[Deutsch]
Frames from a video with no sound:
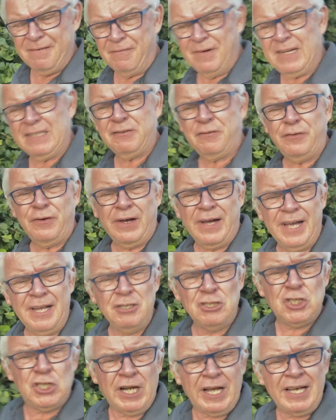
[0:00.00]
Was für
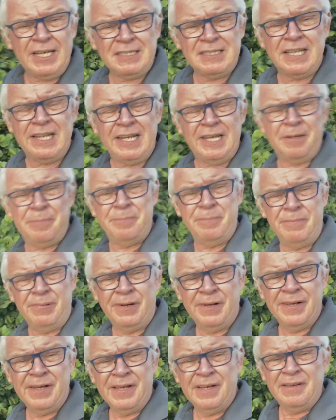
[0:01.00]
ein
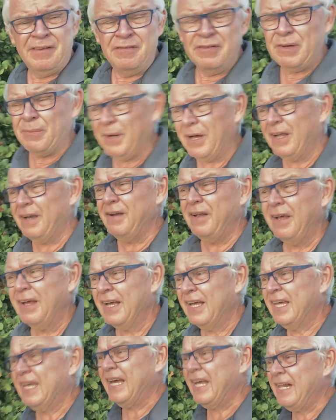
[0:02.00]
Scheißleben, wenn man
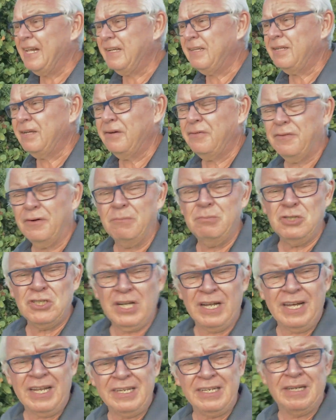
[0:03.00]
Geld vom
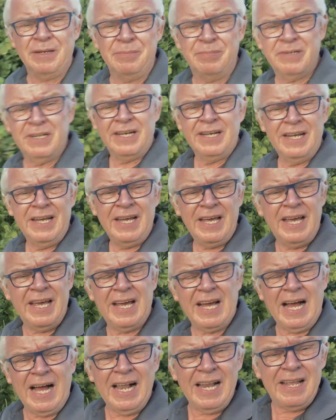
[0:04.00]
Staat nimmt.
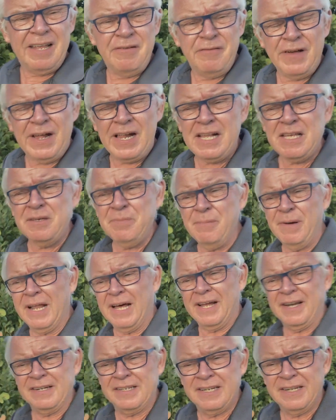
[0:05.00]
Egal in welchem
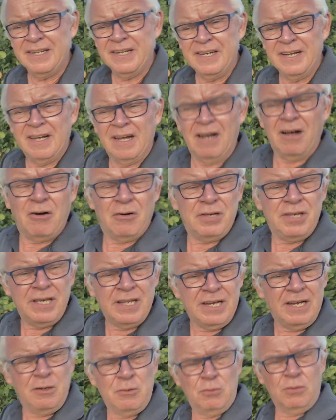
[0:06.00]
Land. Auch
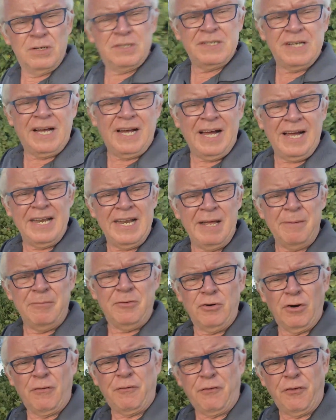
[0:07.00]
hier in den USA
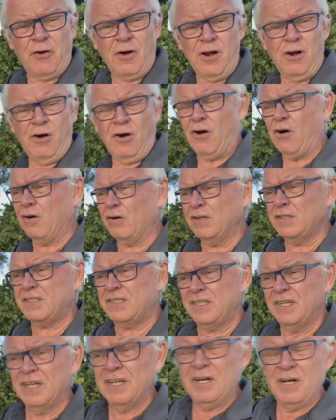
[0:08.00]
nehmen nur
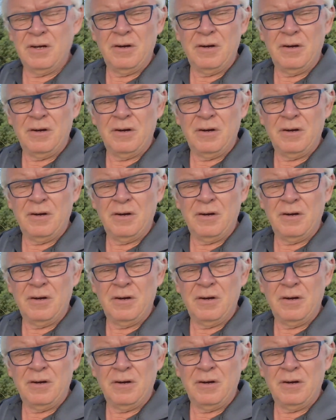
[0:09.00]
Vollhongs